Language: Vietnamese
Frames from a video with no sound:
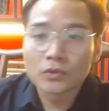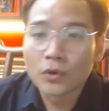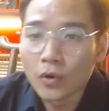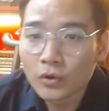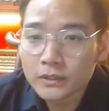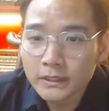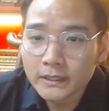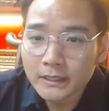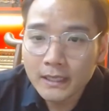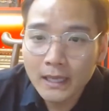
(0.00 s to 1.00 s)
Thổ
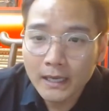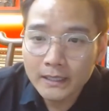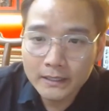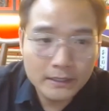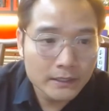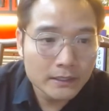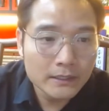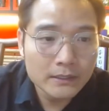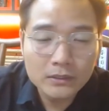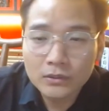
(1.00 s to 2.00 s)
thì lại
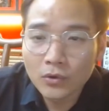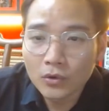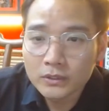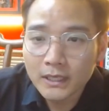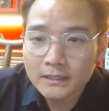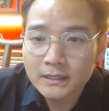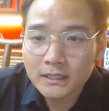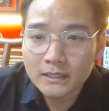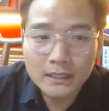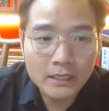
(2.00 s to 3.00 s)
thổ thì lại
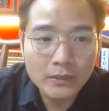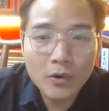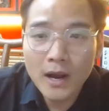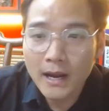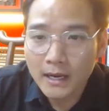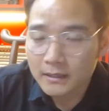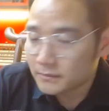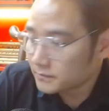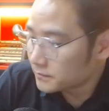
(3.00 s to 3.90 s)
rất cần cái khí hỏa.